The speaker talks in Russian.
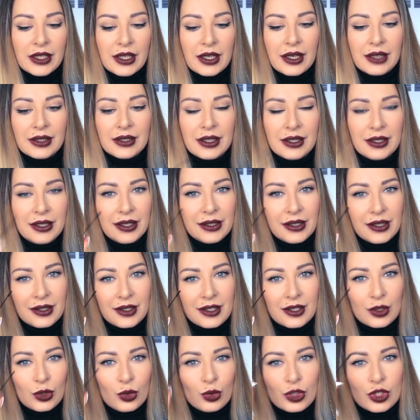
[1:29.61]
Так это нет,
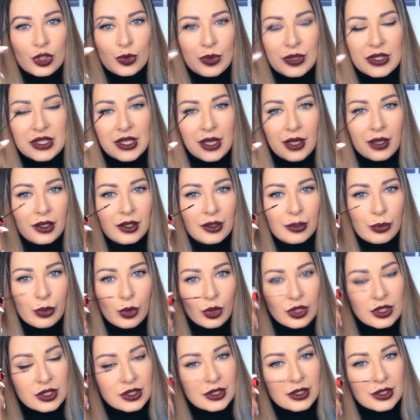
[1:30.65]
это тушь специально
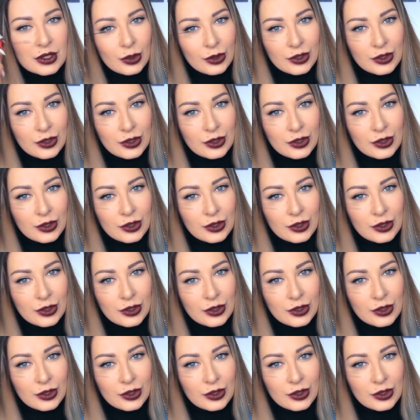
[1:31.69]
просто